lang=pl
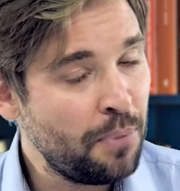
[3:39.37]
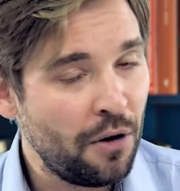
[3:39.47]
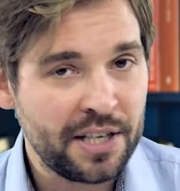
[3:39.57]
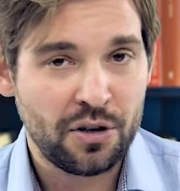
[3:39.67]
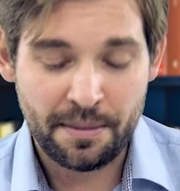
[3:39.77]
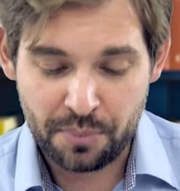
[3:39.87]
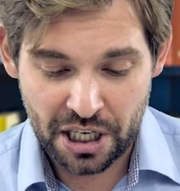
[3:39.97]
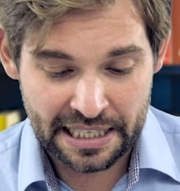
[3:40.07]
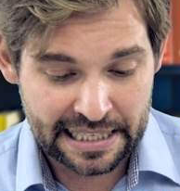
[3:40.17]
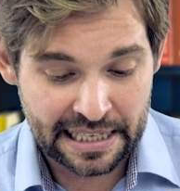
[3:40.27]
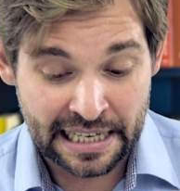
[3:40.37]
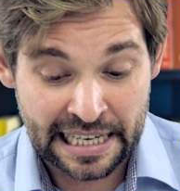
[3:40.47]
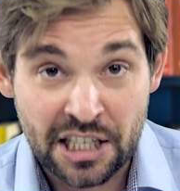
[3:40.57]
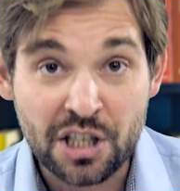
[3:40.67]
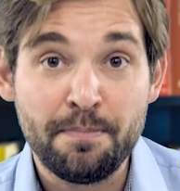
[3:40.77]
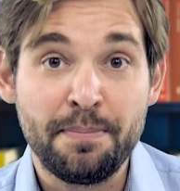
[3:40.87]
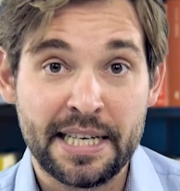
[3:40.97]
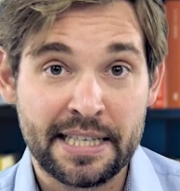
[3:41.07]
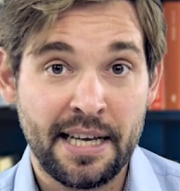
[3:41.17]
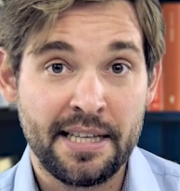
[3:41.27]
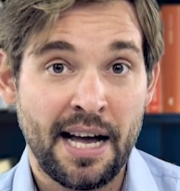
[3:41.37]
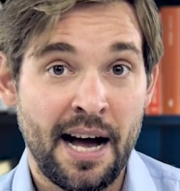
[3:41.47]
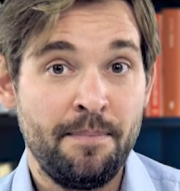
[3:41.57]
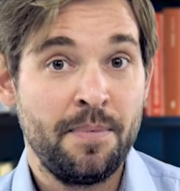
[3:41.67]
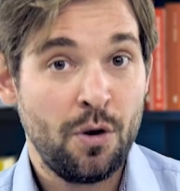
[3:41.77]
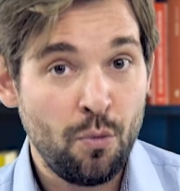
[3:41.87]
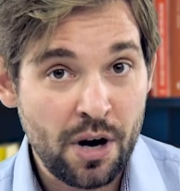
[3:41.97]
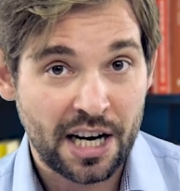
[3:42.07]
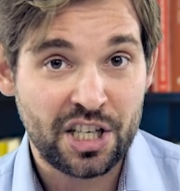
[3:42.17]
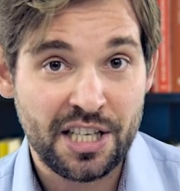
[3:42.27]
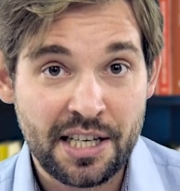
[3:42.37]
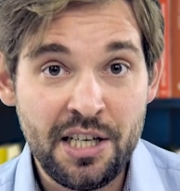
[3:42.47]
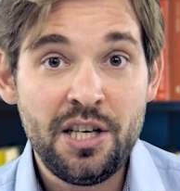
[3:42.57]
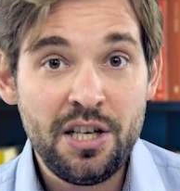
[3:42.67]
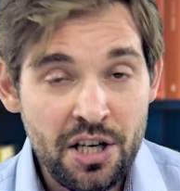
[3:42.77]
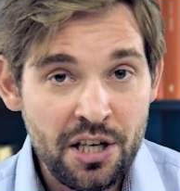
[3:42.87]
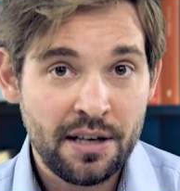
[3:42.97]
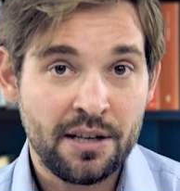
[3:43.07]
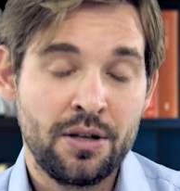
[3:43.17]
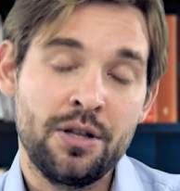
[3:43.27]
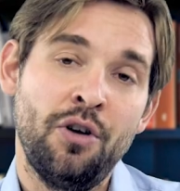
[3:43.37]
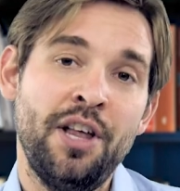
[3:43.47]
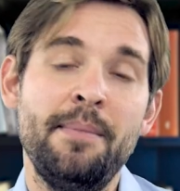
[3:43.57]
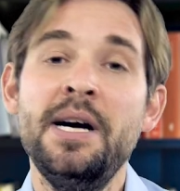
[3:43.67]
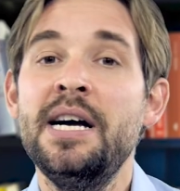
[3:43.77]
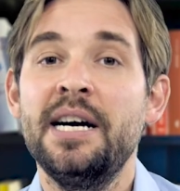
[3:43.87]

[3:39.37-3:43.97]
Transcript: prowadzonej przez reżim prezydenta Łukaszenki i dodam,